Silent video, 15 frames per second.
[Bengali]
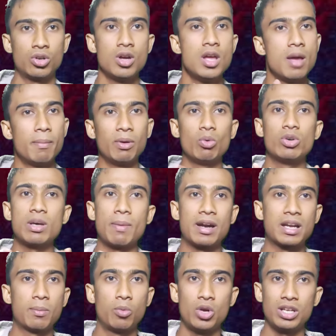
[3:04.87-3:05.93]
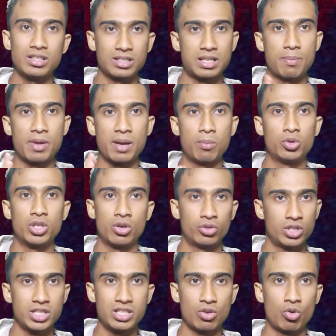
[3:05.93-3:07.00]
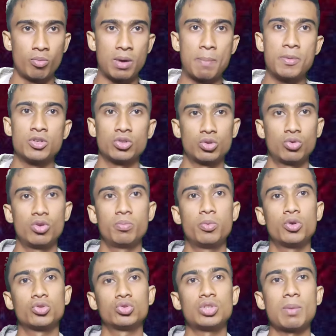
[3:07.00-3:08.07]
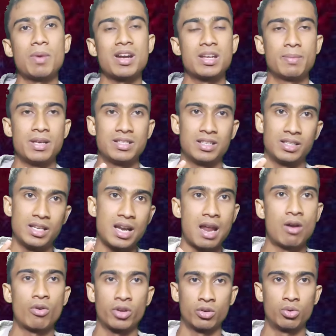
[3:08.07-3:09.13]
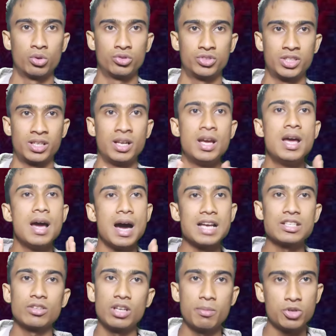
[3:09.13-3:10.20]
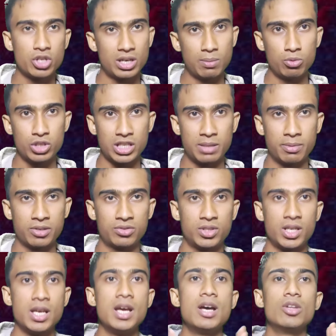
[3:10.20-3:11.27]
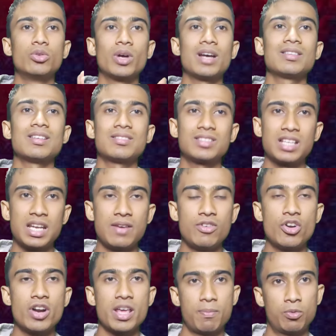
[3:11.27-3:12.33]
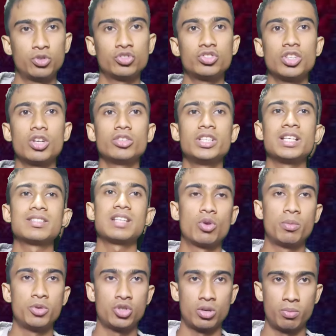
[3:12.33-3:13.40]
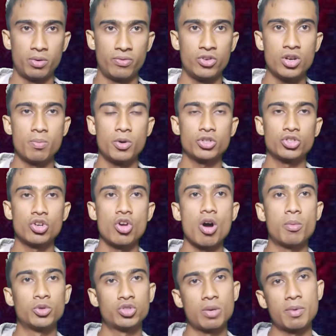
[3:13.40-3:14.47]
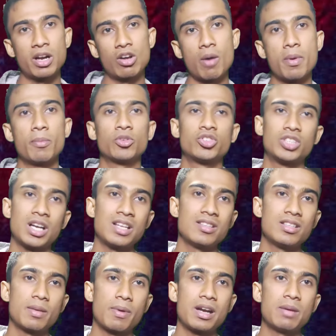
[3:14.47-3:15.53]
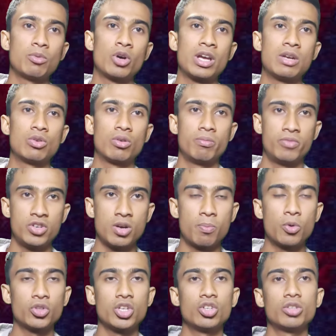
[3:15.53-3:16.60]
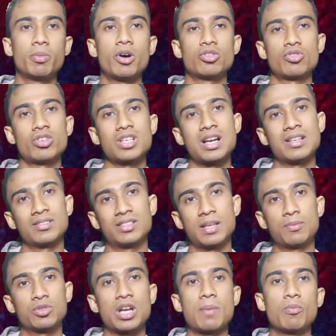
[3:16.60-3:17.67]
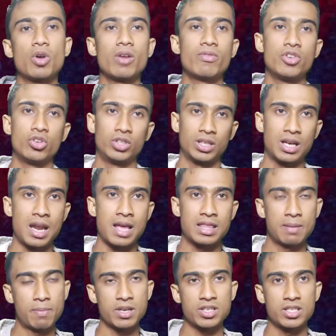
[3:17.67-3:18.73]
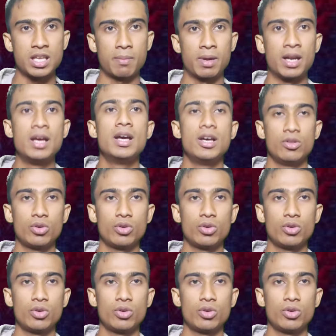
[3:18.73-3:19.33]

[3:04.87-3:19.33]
সতেরো মানে উল্টাপাল্টা বইলে জাস্ট আপনাকে বোঝানোর চেষ্টা করবে আপনি যতক্ষণ পর্যন্ত আপনার ডিভাইসটা দিয়ে না লগ ইন করছেন আশা করি বিষয়টা বুঝতে পারছি তো গাইজ আজকের এই ভিডিওটাই এই নেক্সট টাইমে কোনো বিষয়ের উপর ভিডিও প্রয়োজন হয় অবশ্যই আপনারা কমেন্ট বক্সে জানিয়ে দিতে পারেন এবং এইরকম ভিডিও প্রতিনিয়ত পাওয়ার জন্য চ্যানেলটি সাবস্ক্রাইব করে ভিডিওতে একটা লাইক দিয়ে পাশে থাকবেন